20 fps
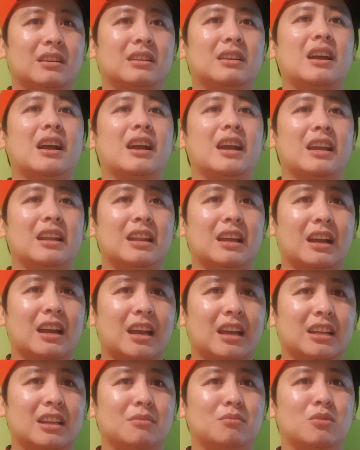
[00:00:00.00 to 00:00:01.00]

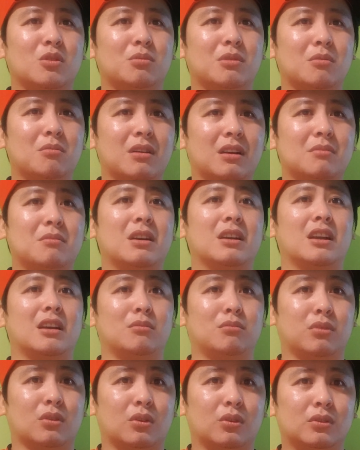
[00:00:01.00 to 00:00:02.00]
kakailanganin mo pa bang
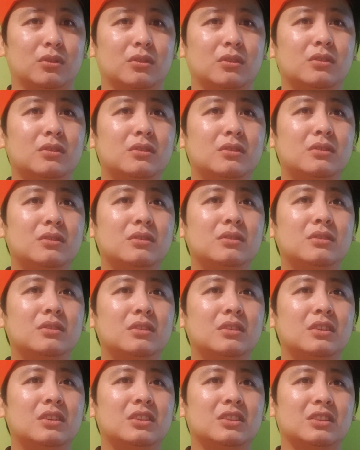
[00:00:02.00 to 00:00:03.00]
mag-abroad
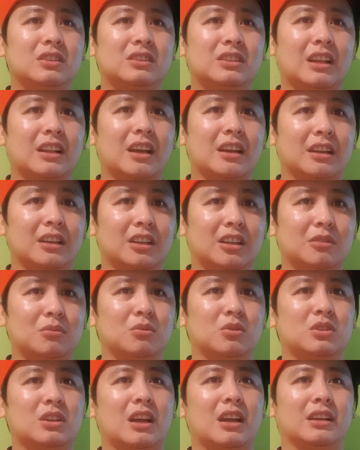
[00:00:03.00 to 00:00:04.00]
sa narinig
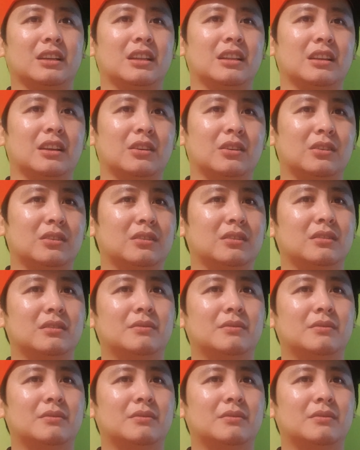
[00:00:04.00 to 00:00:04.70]
mo sa akin ngayon